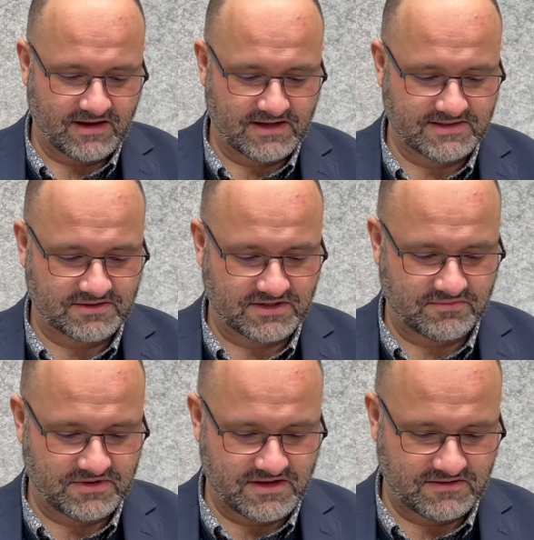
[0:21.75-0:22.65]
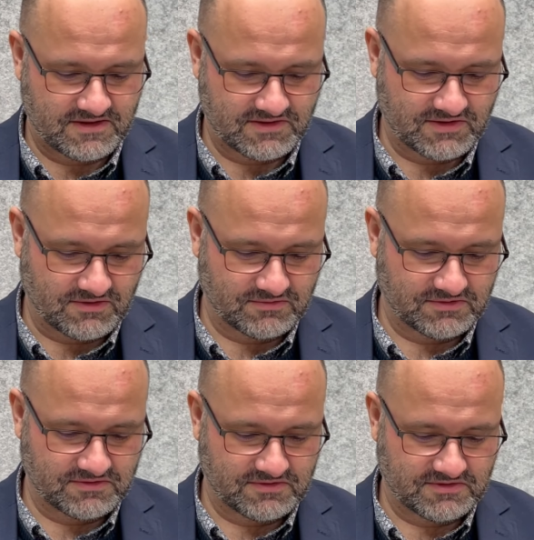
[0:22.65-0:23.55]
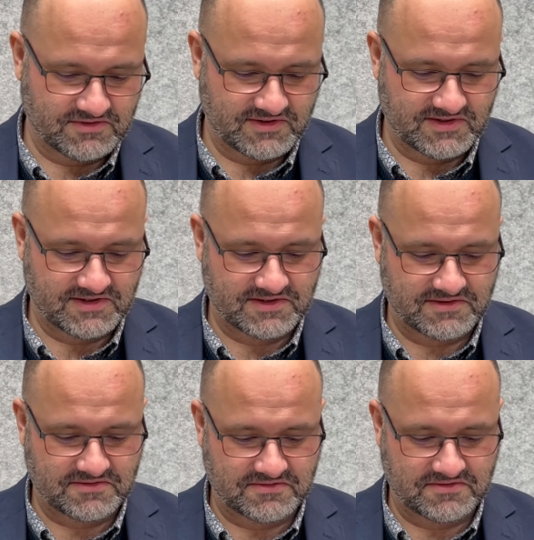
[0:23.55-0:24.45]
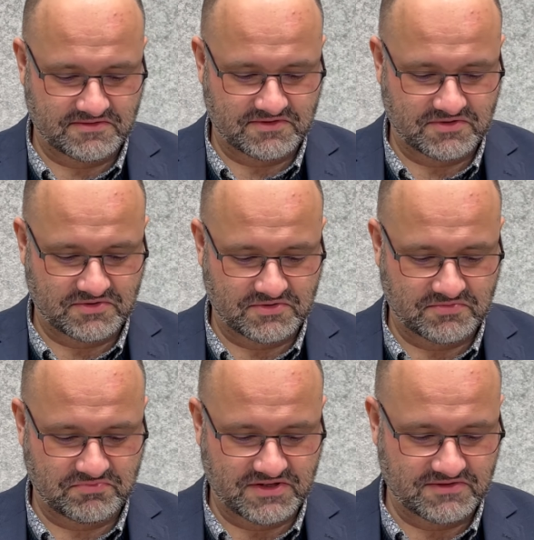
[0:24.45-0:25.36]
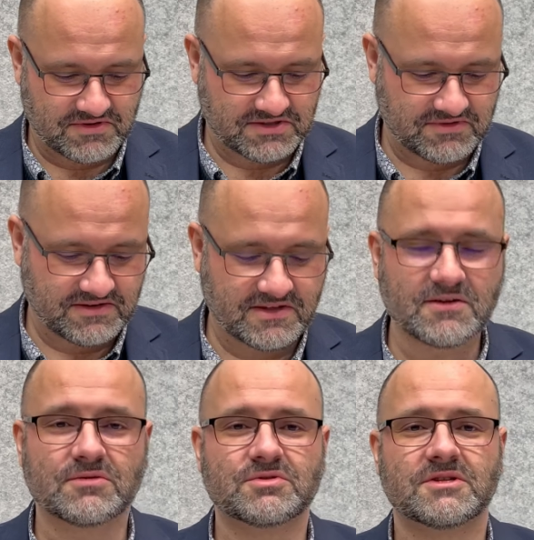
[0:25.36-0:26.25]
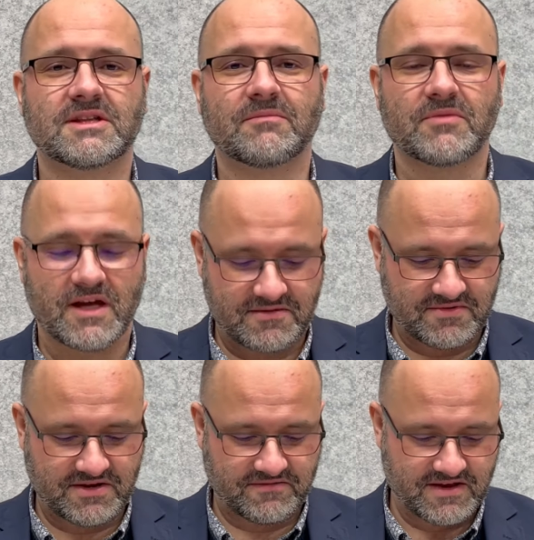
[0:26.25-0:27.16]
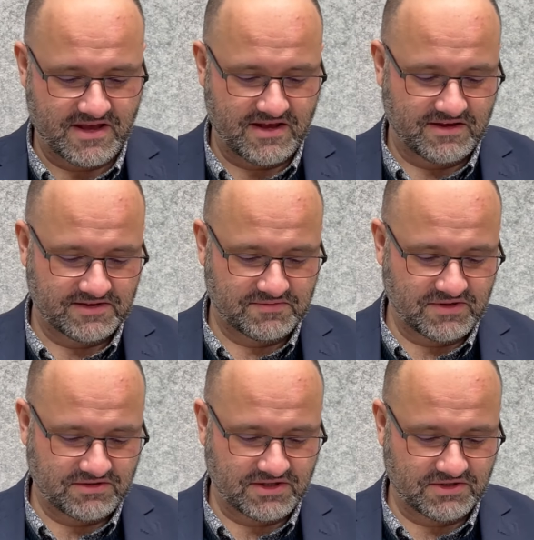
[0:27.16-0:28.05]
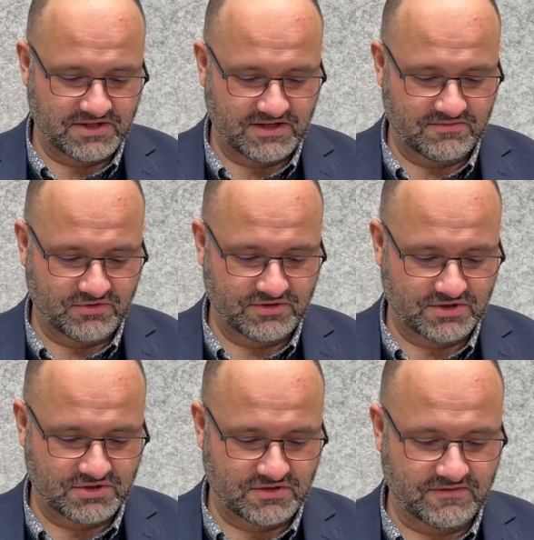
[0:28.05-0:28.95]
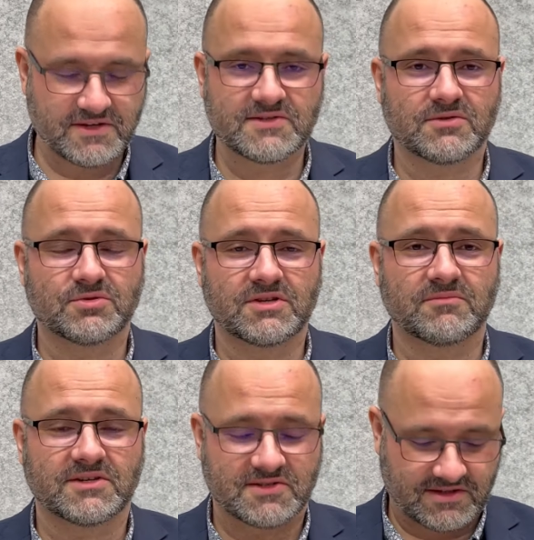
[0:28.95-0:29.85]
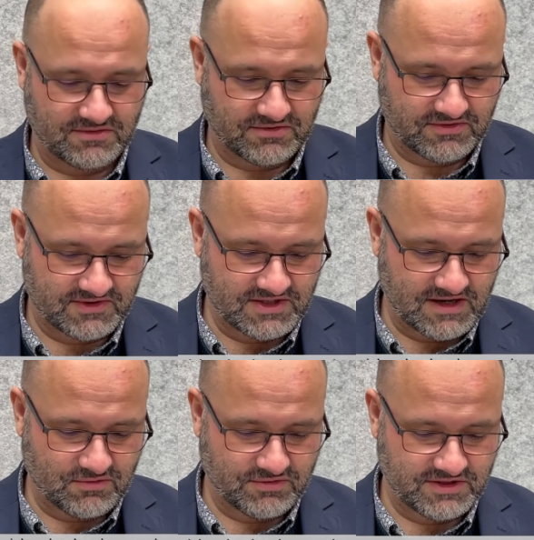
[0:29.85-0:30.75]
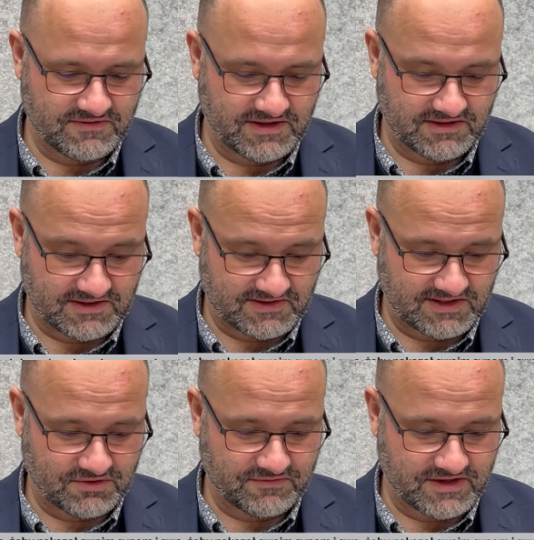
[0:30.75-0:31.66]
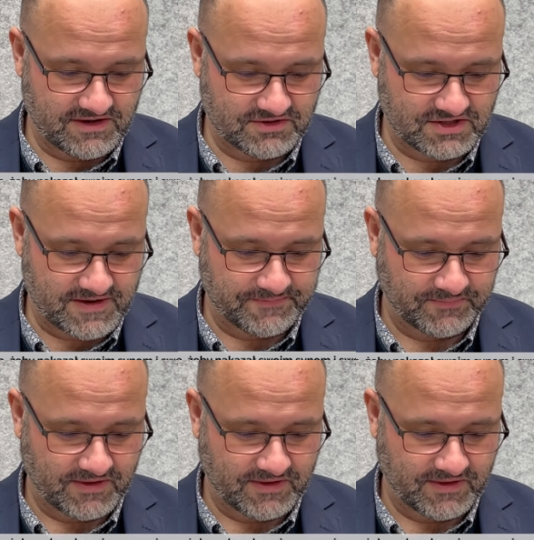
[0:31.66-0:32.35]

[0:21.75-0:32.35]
a zaczerpnięte są z y, Pisma Świętego, czytam najpierw z pierwszej księgi Mojżeszowej, z 18 rozdziału i 19 wiersza.